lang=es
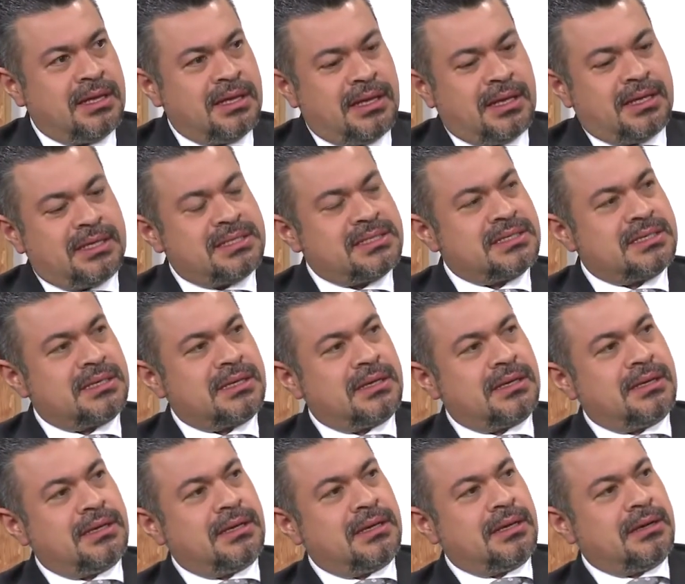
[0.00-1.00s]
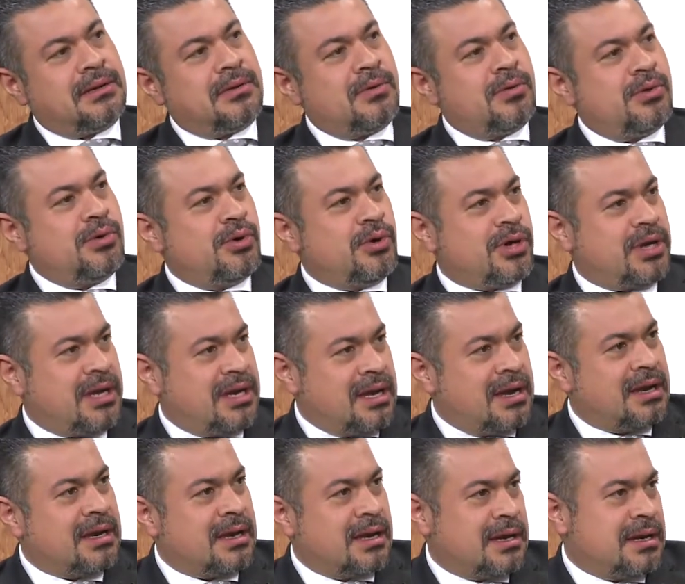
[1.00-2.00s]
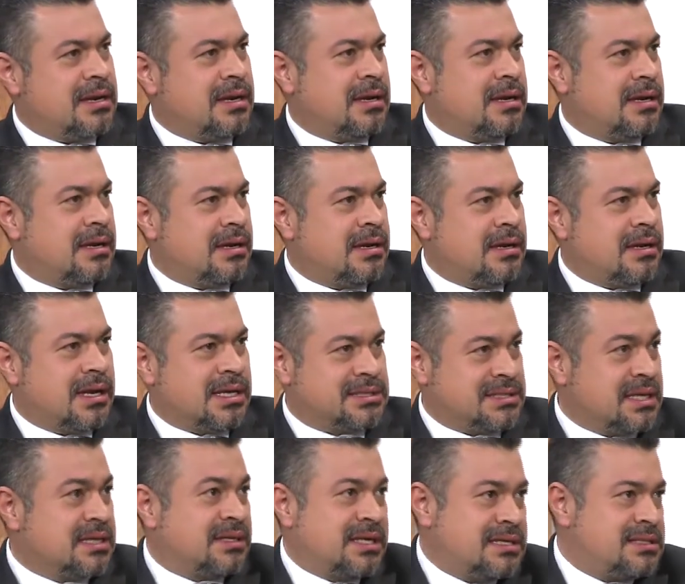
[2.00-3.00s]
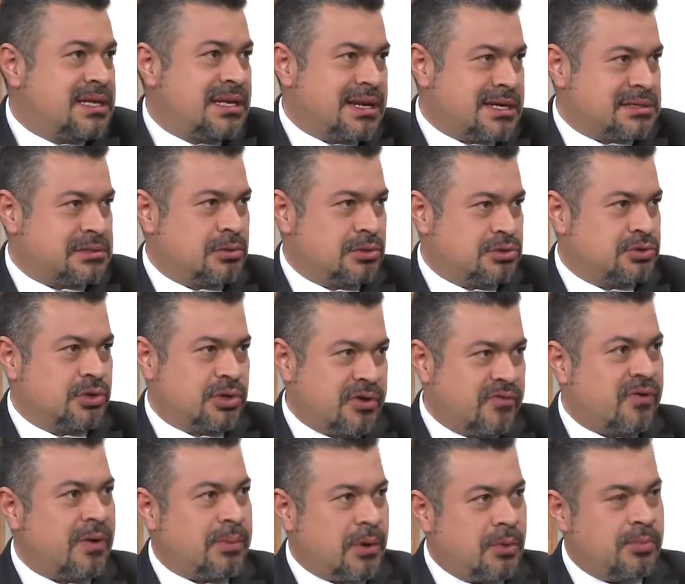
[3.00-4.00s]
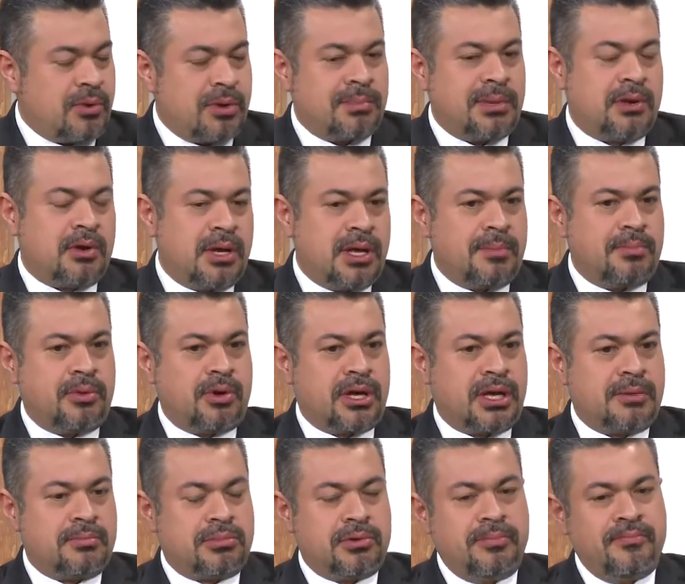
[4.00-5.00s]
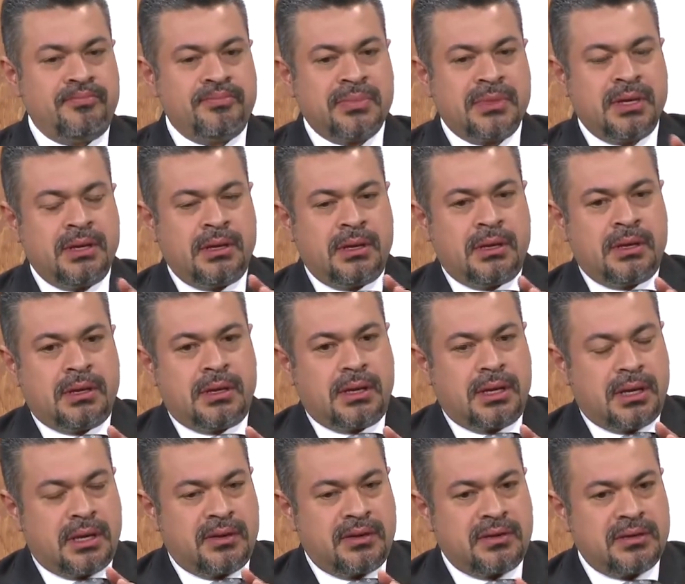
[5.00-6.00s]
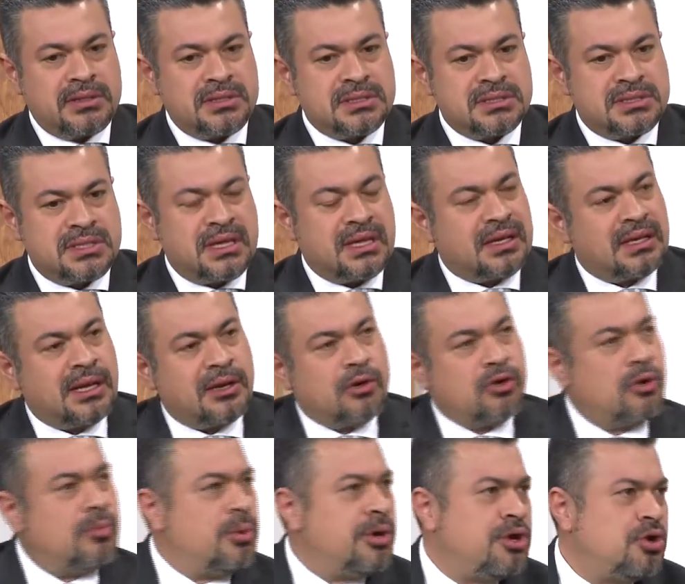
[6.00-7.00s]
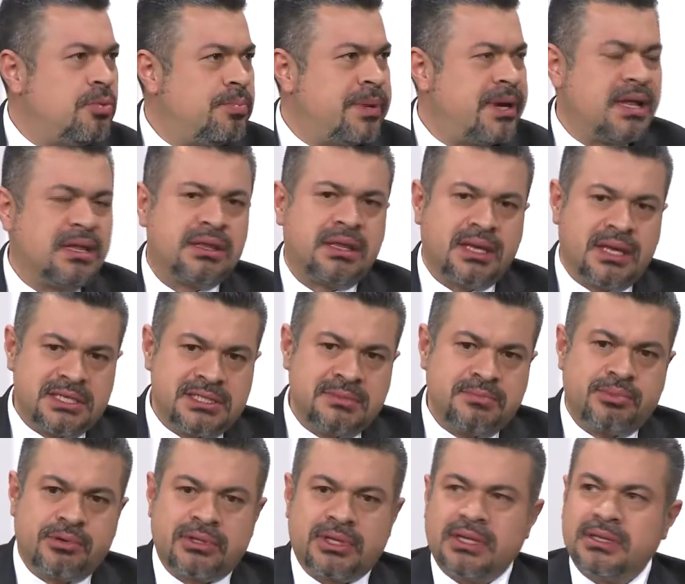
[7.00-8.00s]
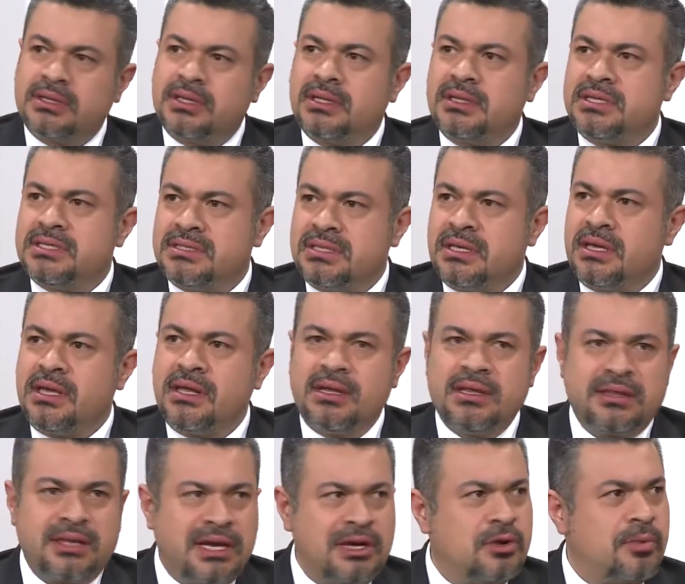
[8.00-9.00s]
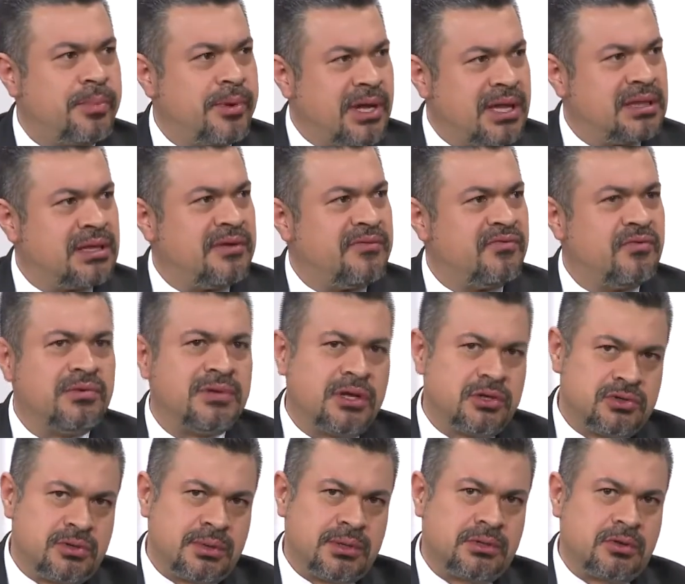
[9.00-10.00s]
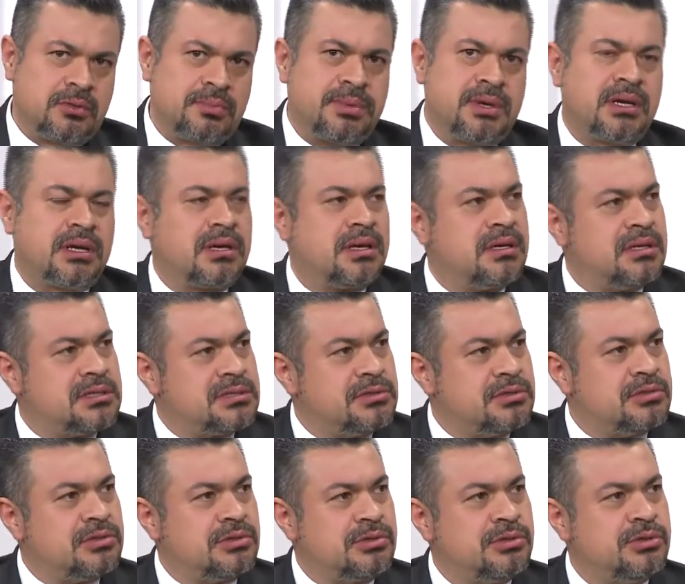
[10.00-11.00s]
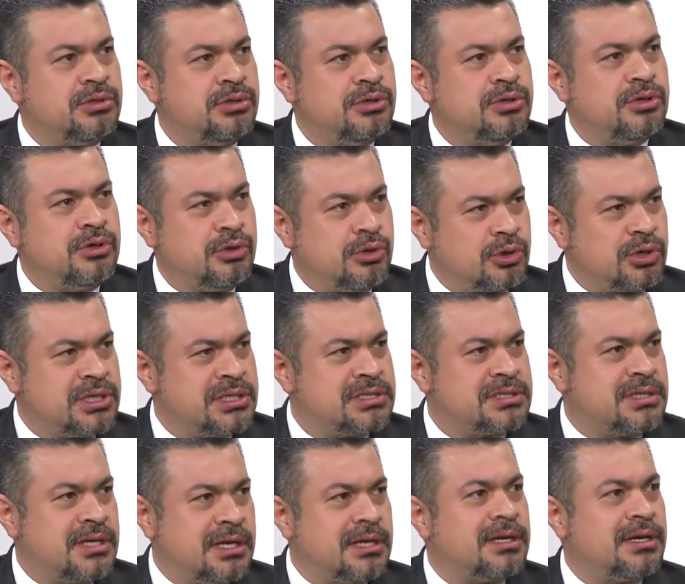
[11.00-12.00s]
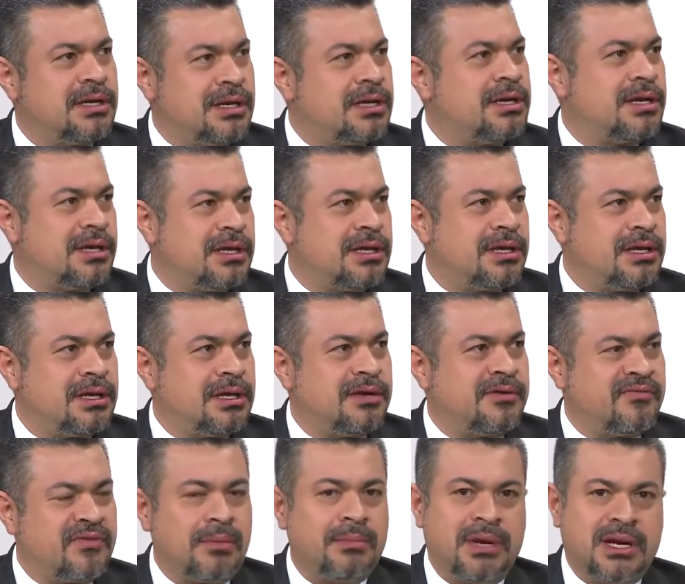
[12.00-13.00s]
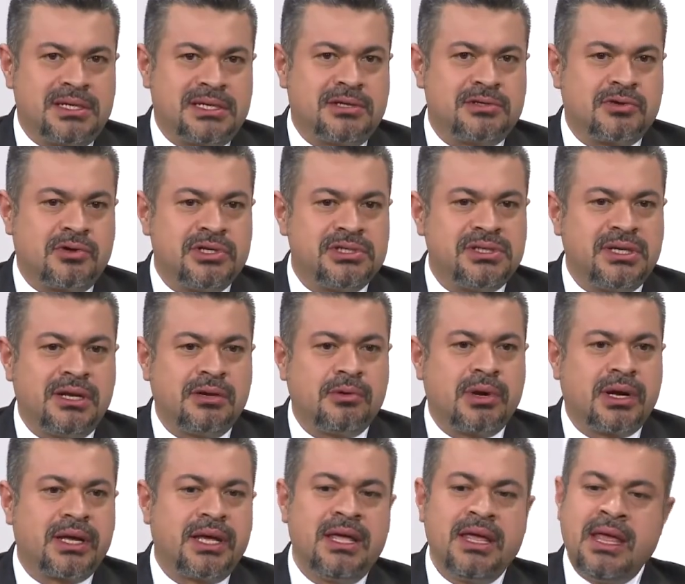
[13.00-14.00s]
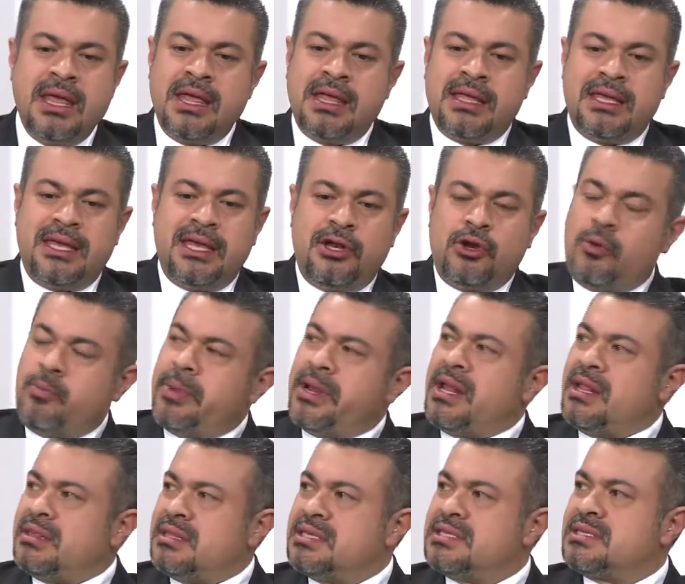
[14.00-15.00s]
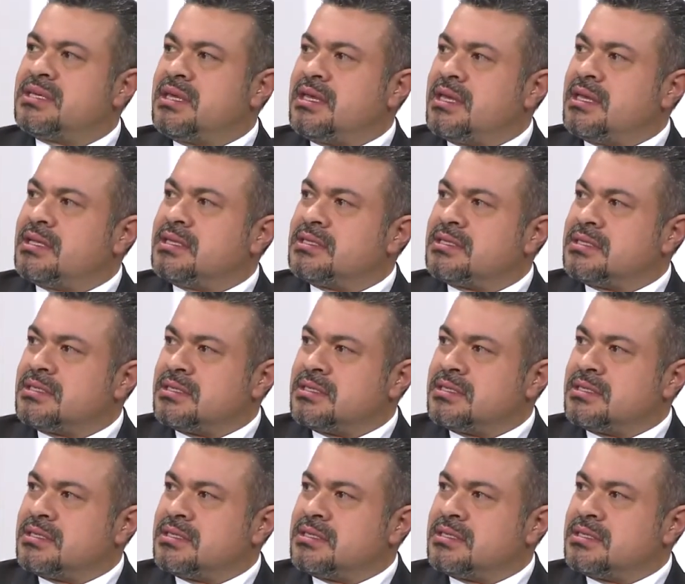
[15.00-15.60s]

es uno que en, la sentencia, en la resolución que fue aprobada por mayoría, por ejemplo, eh, se declaró como inoperante. Es importante distinguir entre inoperante e infundado, sobre todo para quienes no, están familiarizados con este lenguaje. Inoperante es que